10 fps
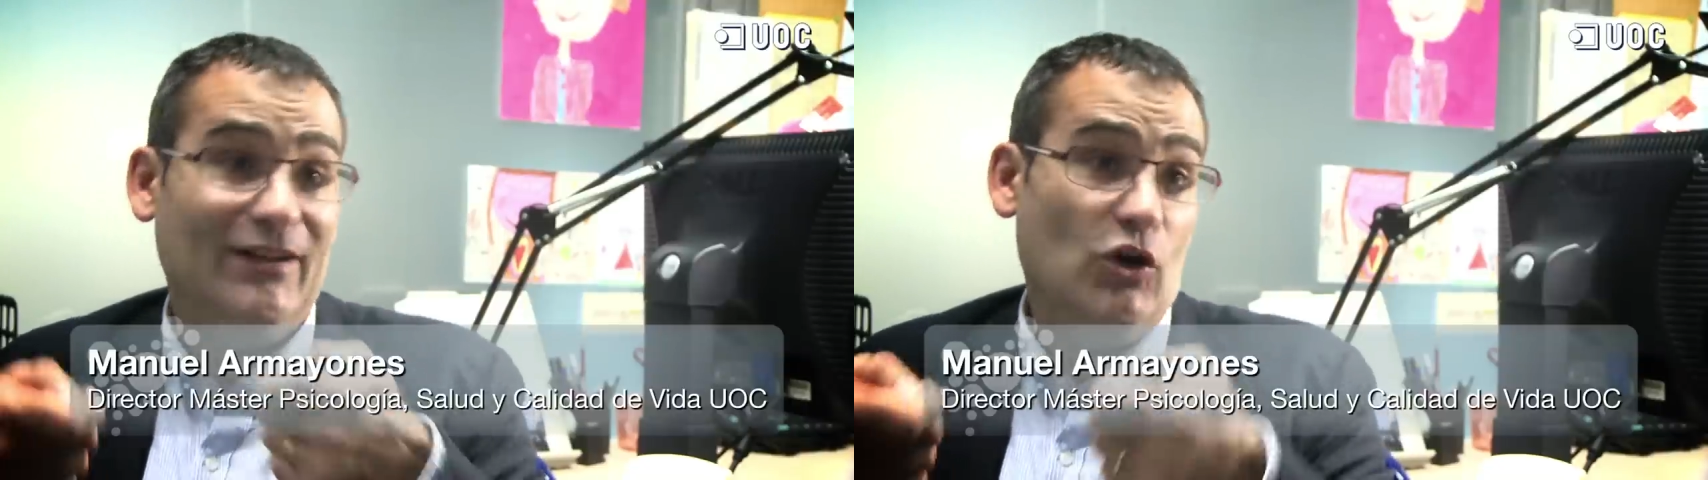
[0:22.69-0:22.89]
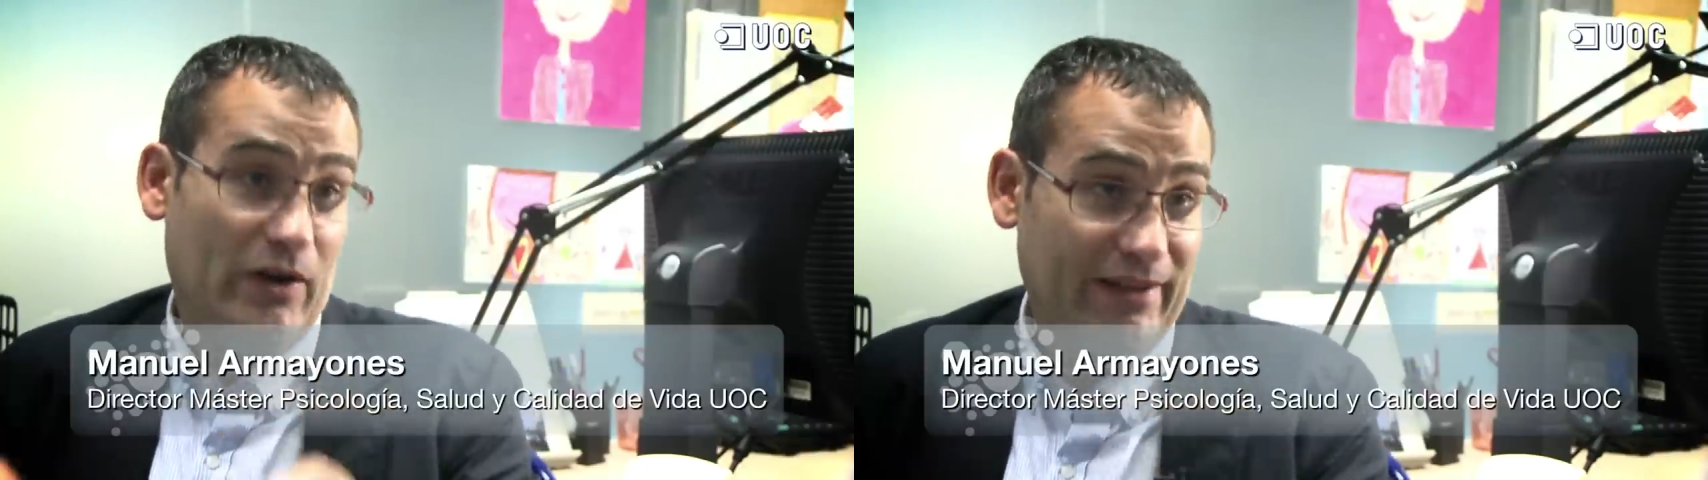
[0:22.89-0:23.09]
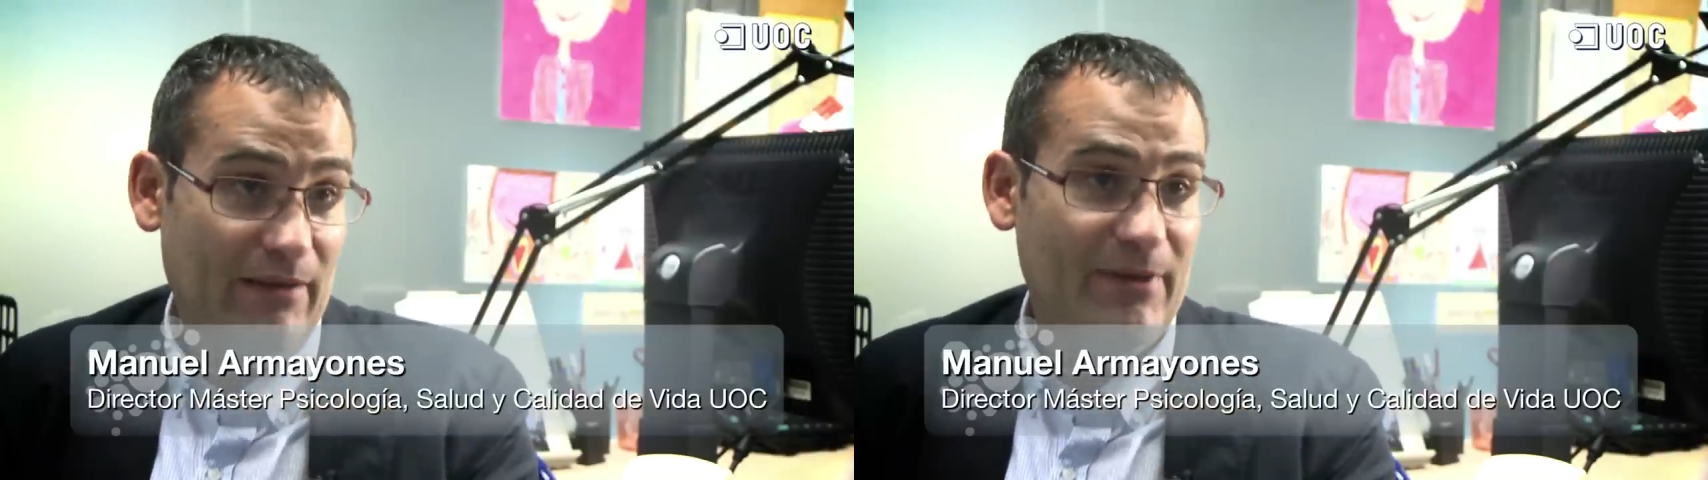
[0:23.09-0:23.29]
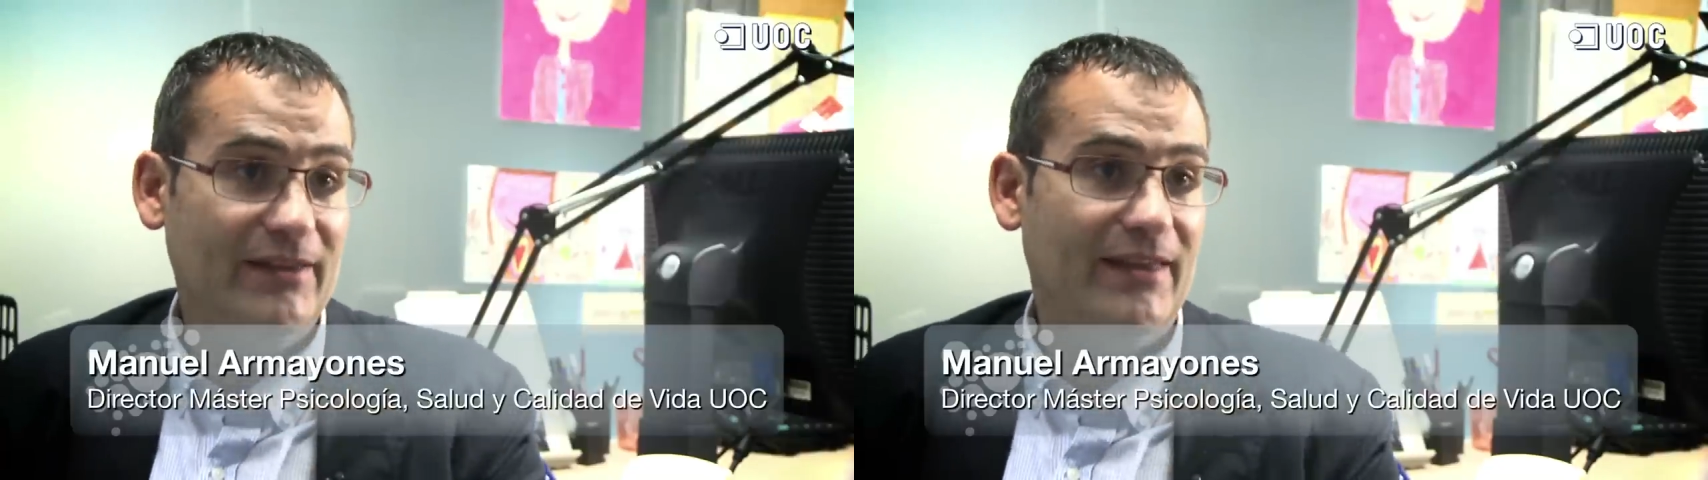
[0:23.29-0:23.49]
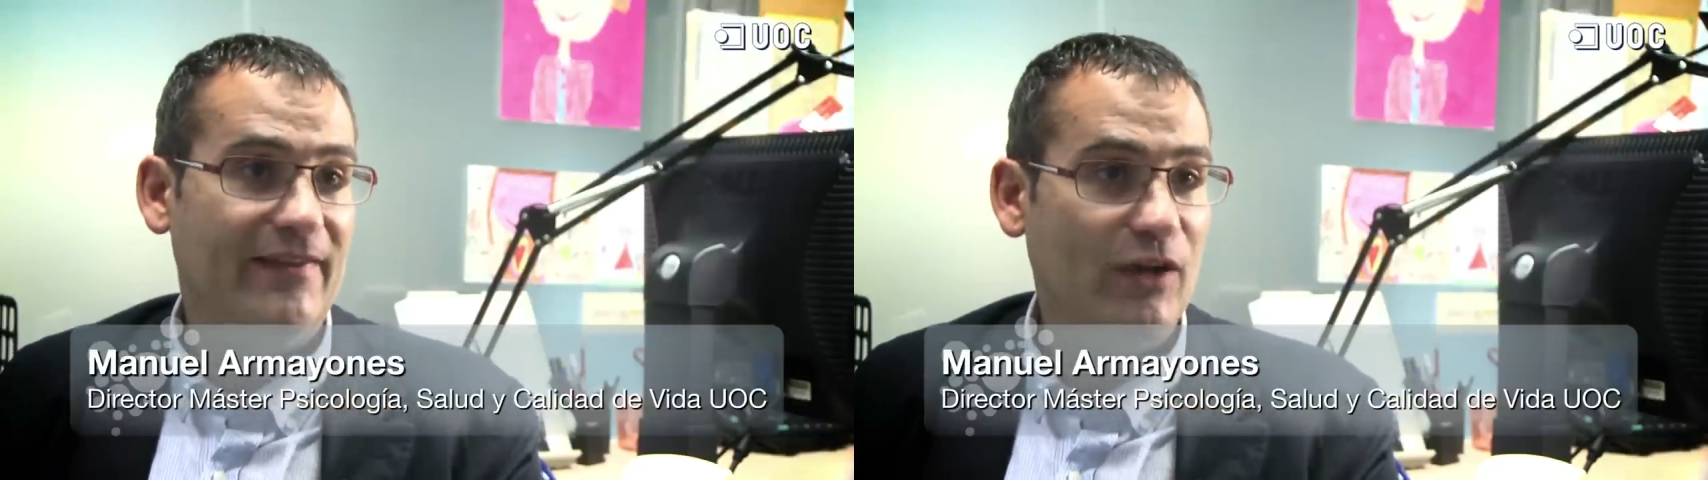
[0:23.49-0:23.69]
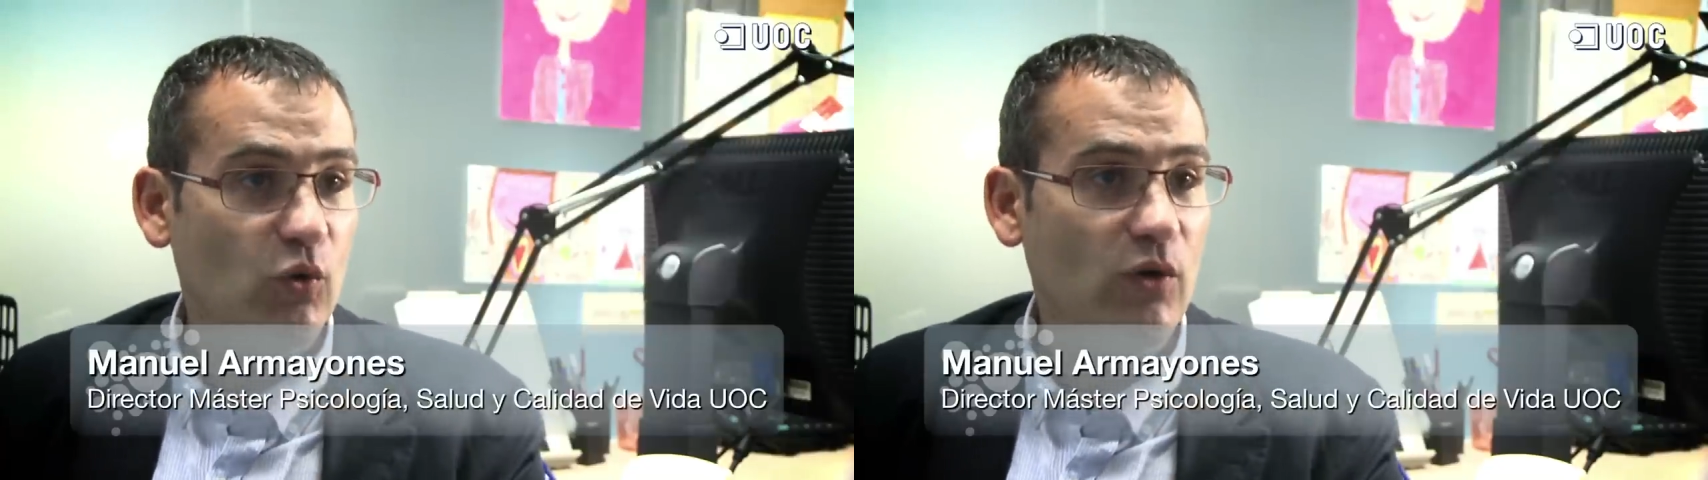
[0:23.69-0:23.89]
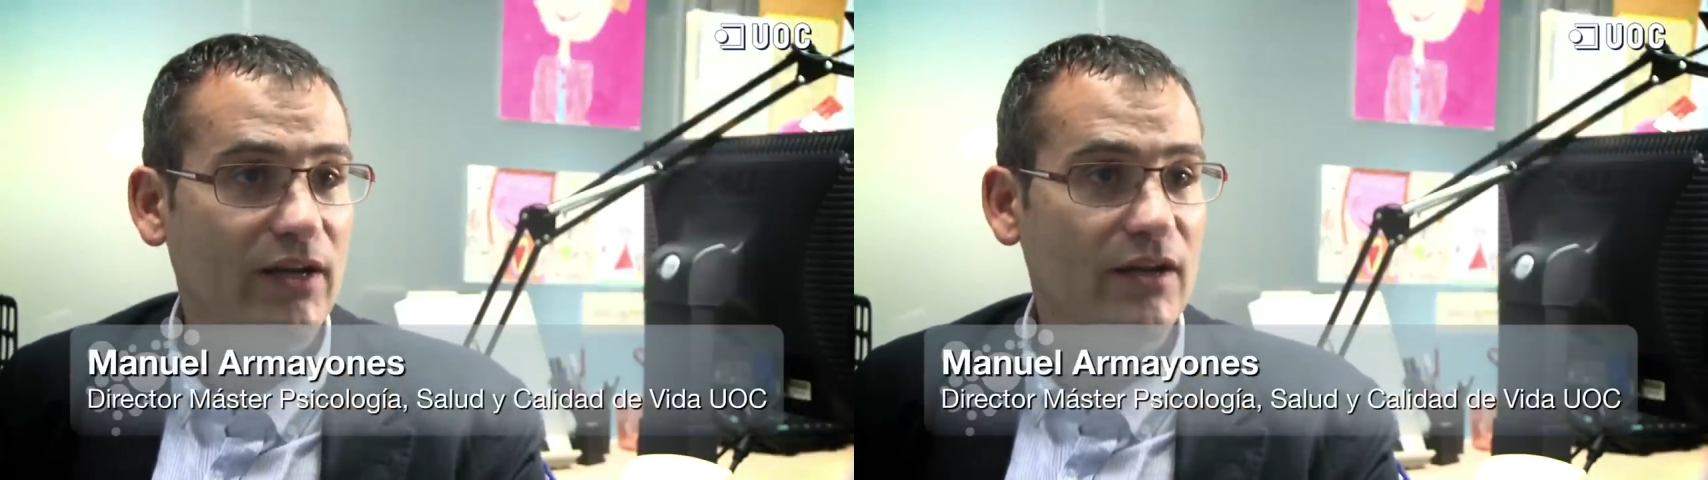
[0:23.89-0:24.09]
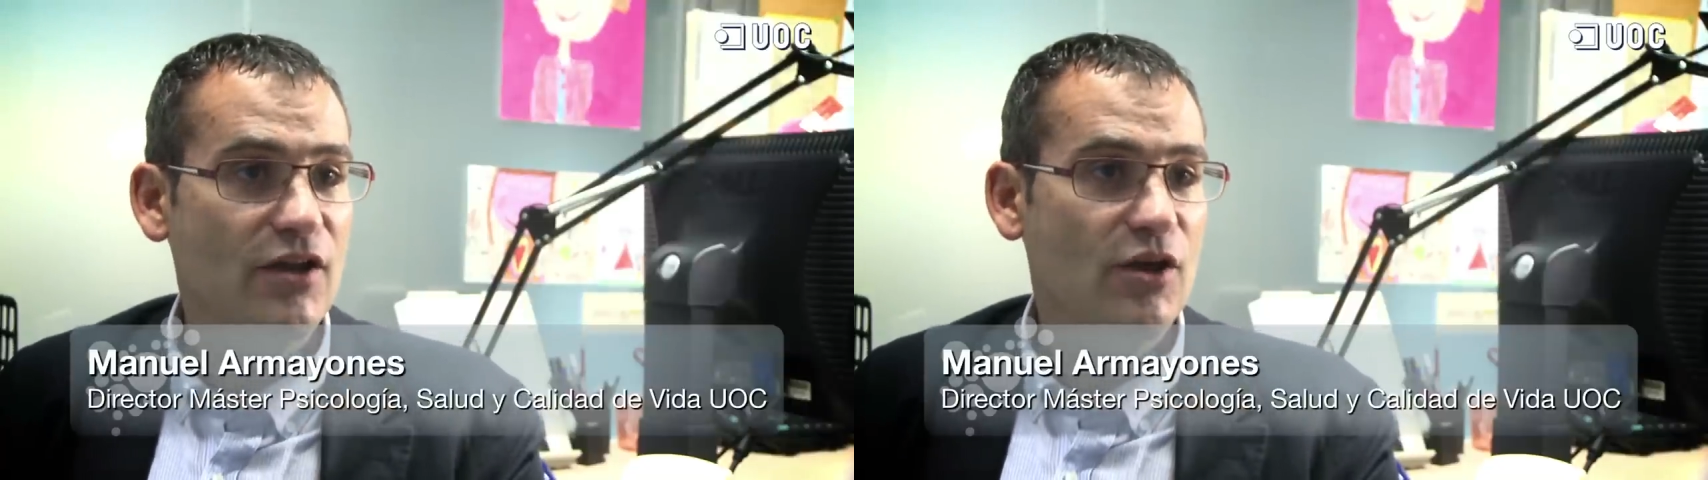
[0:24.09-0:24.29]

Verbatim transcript: concretamente de Google,